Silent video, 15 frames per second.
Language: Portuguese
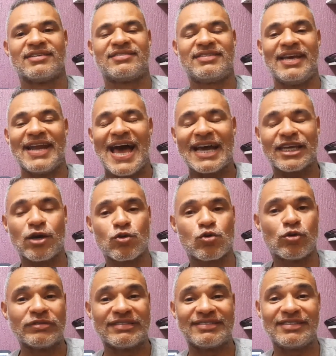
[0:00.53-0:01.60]
Será que eu
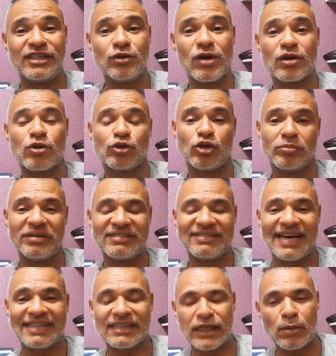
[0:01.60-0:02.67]
consigo
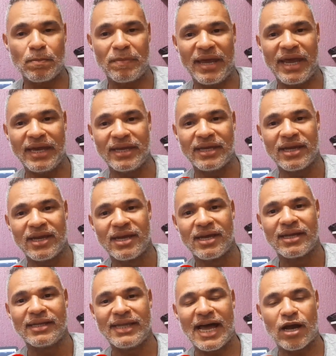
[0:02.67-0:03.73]
economizar também
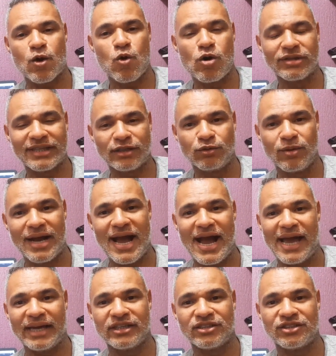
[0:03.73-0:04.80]
na conta do
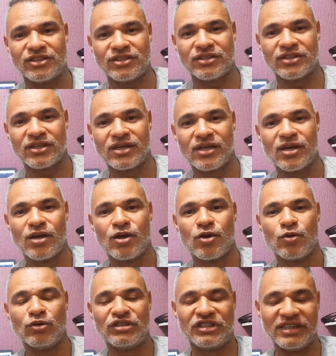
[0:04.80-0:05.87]
gás,
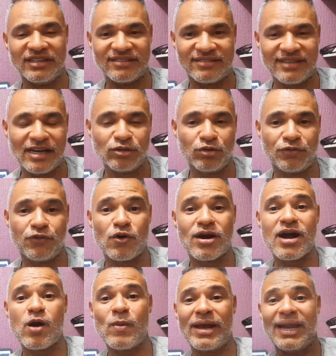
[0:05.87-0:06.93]
utilizando o fogão